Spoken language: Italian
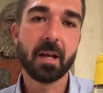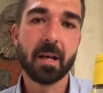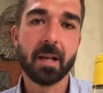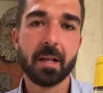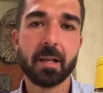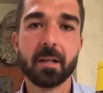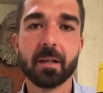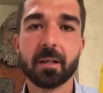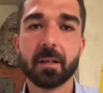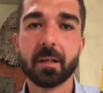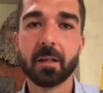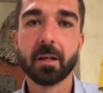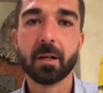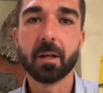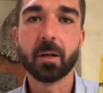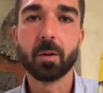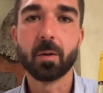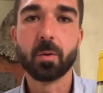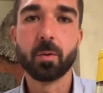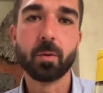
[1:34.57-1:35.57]
è
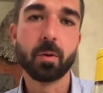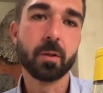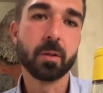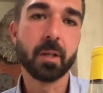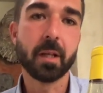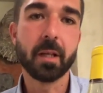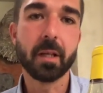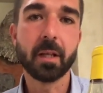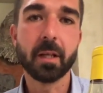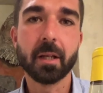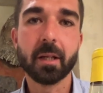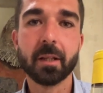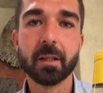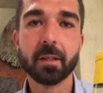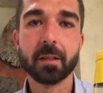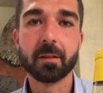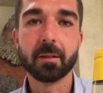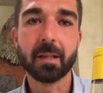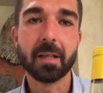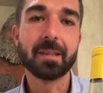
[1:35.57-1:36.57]
il, uno
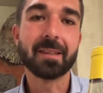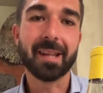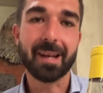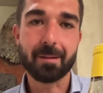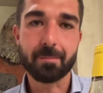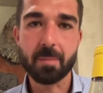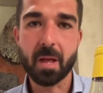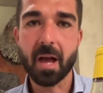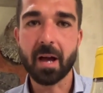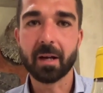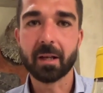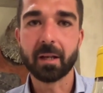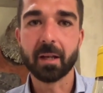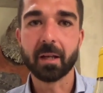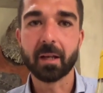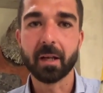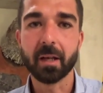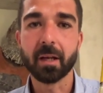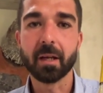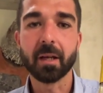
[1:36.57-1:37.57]
dei, dei, tre bianchi
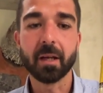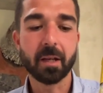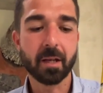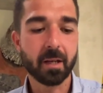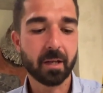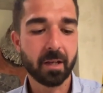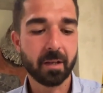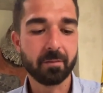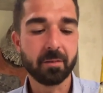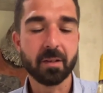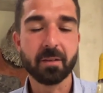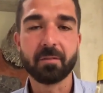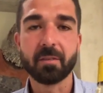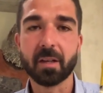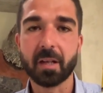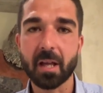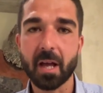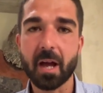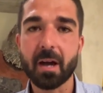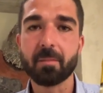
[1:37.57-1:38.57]
che, che
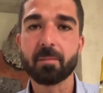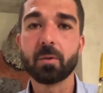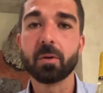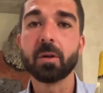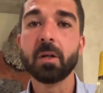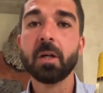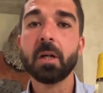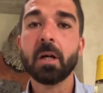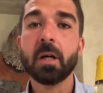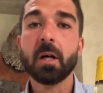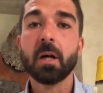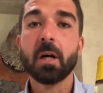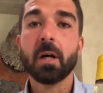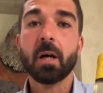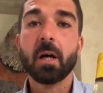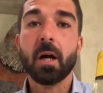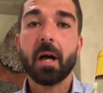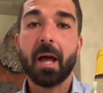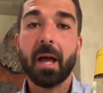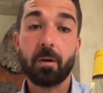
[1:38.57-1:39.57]
vinifichiamo.
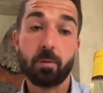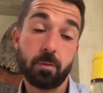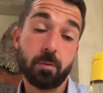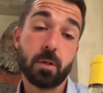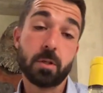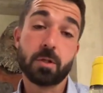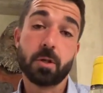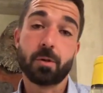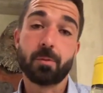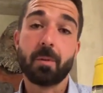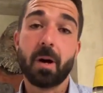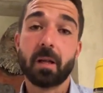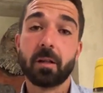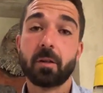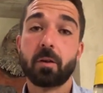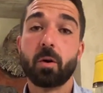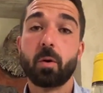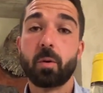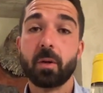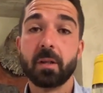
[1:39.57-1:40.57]
È un uvaggio
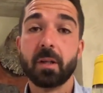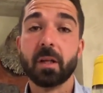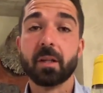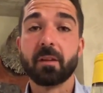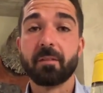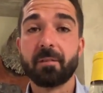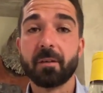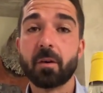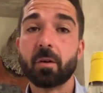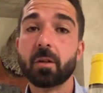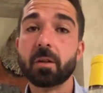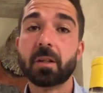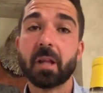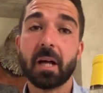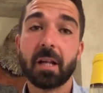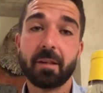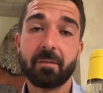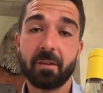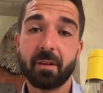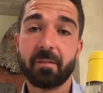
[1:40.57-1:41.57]
aromatico, quindi la
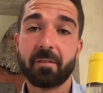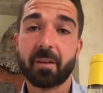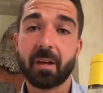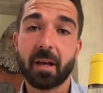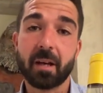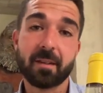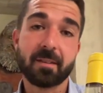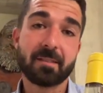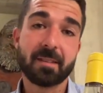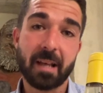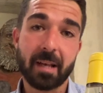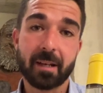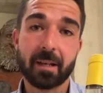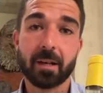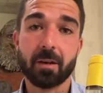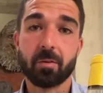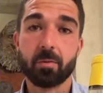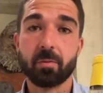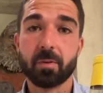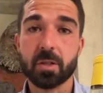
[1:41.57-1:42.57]
difficoltà di vinificare
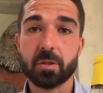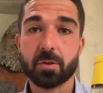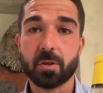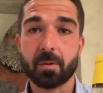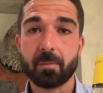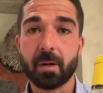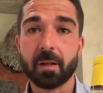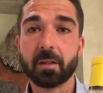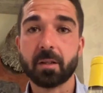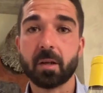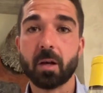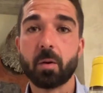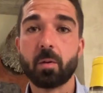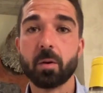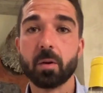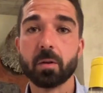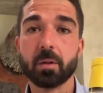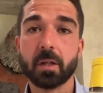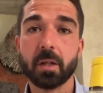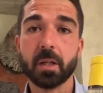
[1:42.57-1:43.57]
secca un uvaggio aromatico è
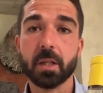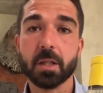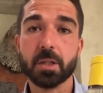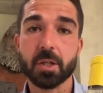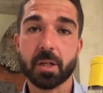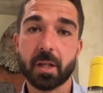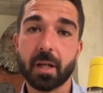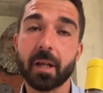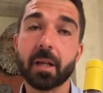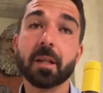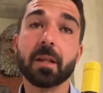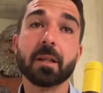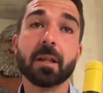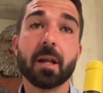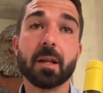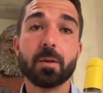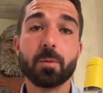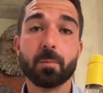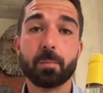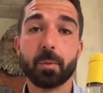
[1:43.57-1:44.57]
quella di cercare di
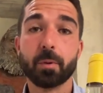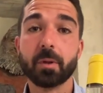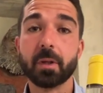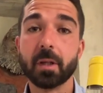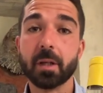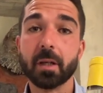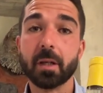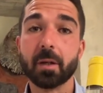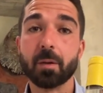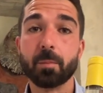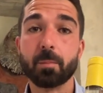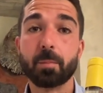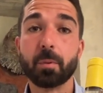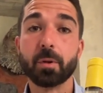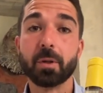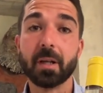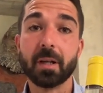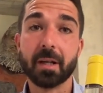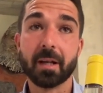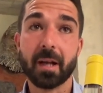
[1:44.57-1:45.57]
dargli un po' di, un po
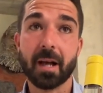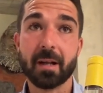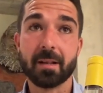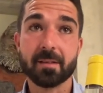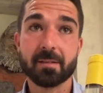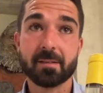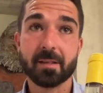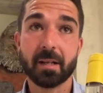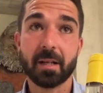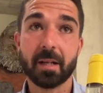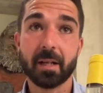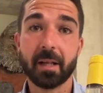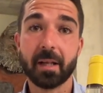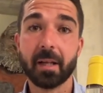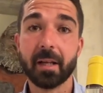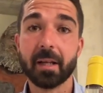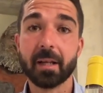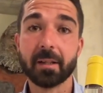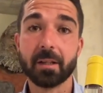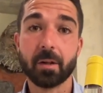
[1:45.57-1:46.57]
di eleganza
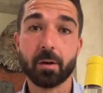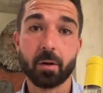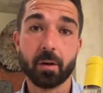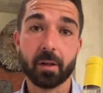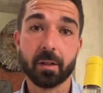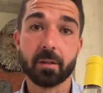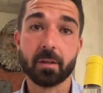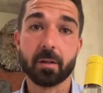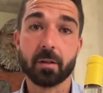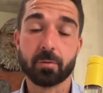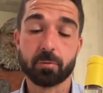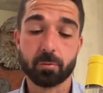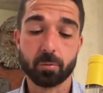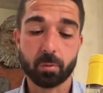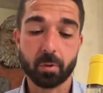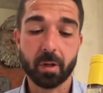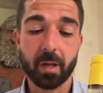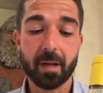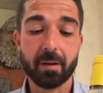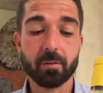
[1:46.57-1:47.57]
e di non renderlo
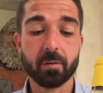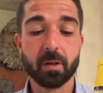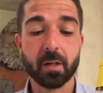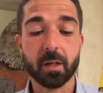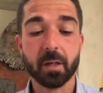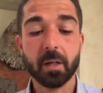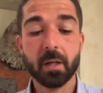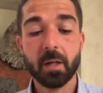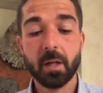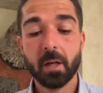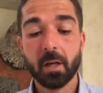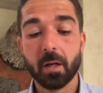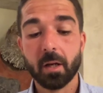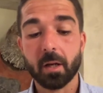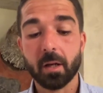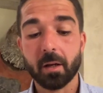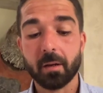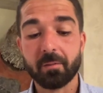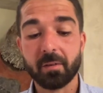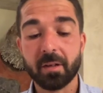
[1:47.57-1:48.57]
succhevole.
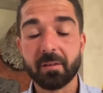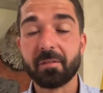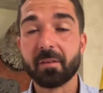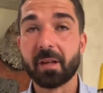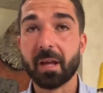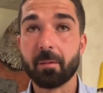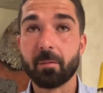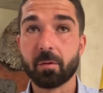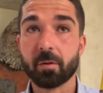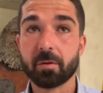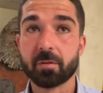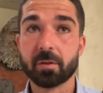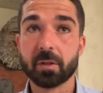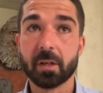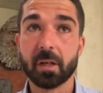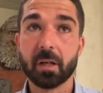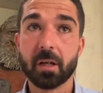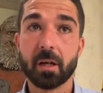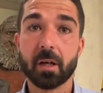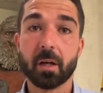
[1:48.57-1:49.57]
Eh, vinifichiamo
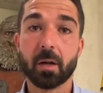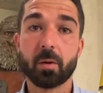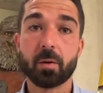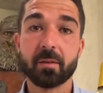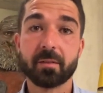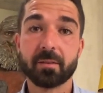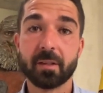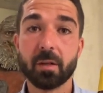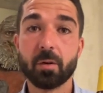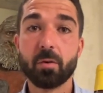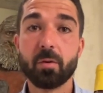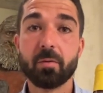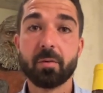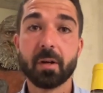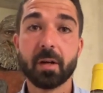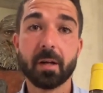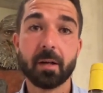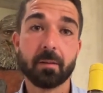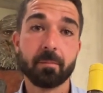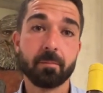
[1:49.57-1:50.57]
questa, queste
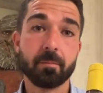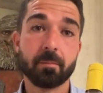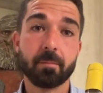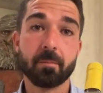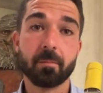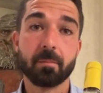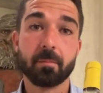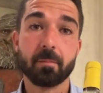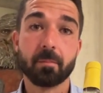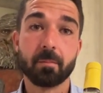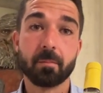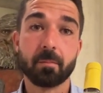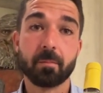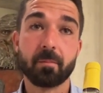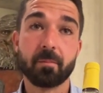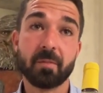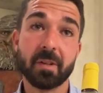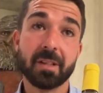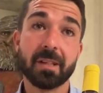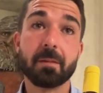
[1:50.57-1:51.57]
uve mh,
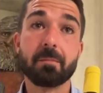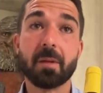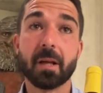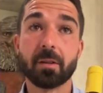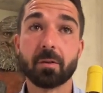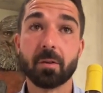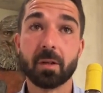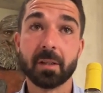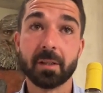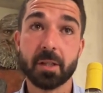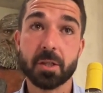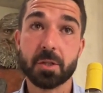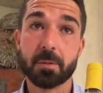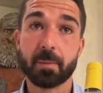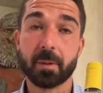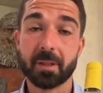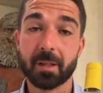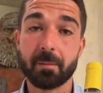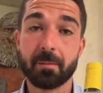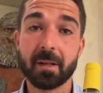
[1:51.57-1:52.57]
mm, vendemmiandole
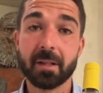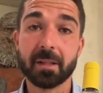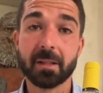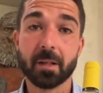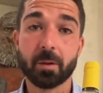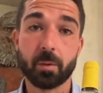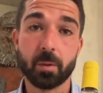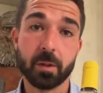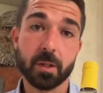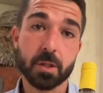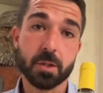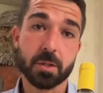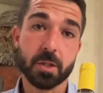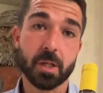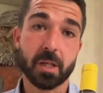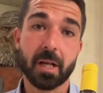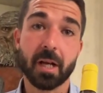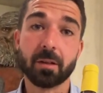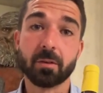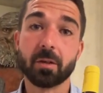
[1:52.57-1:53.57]
anticipatamente, quindi
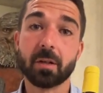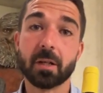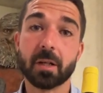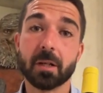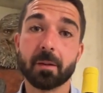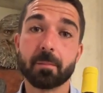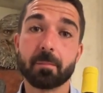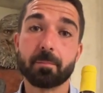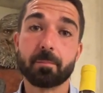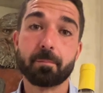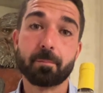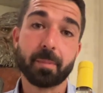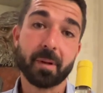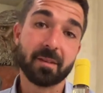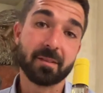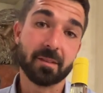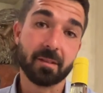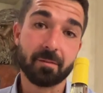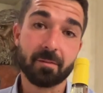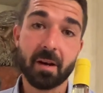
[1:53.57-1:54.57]
cercando di
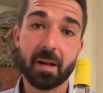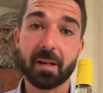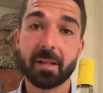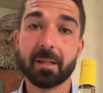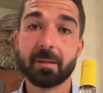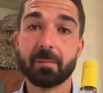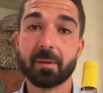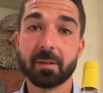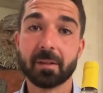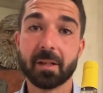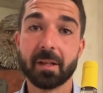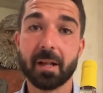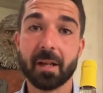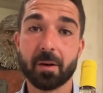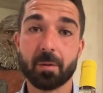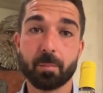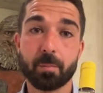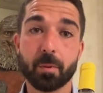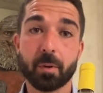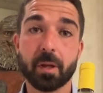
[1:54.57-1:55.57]
preservare, e di
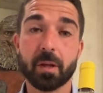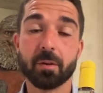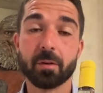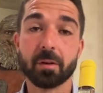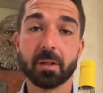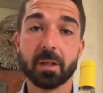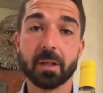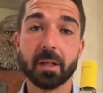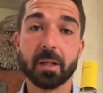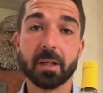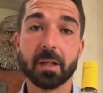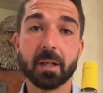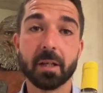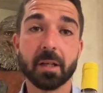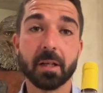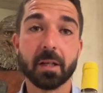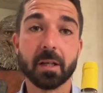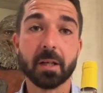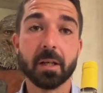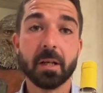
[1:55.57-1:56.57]
mantenere un pochino
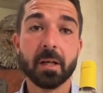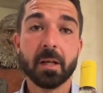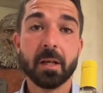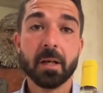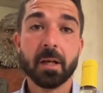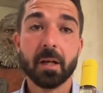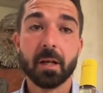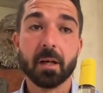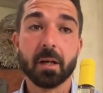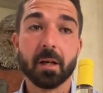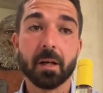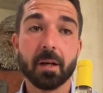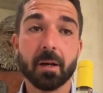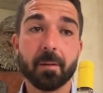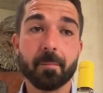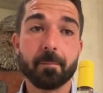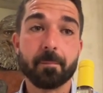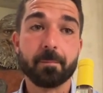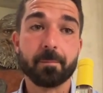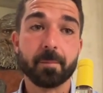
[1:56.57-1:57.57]
di,
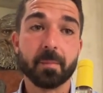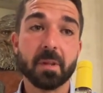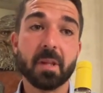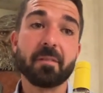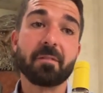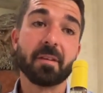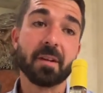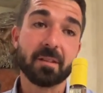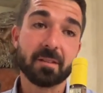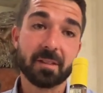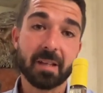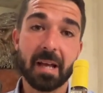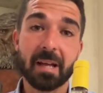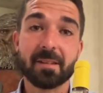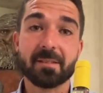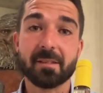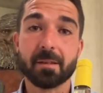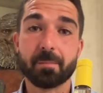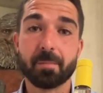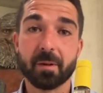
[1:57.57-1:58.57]
ehm, di
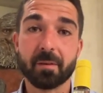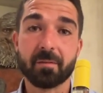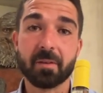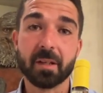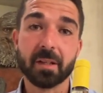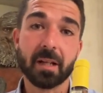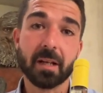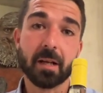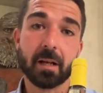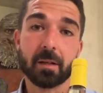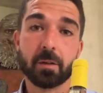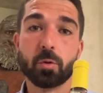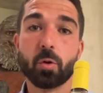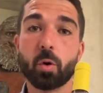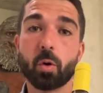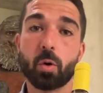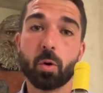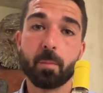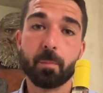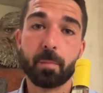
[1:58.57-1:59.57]
freschezza per via della
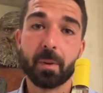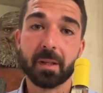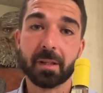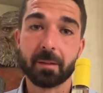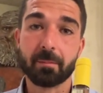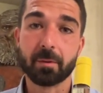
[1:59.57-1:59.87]
non completa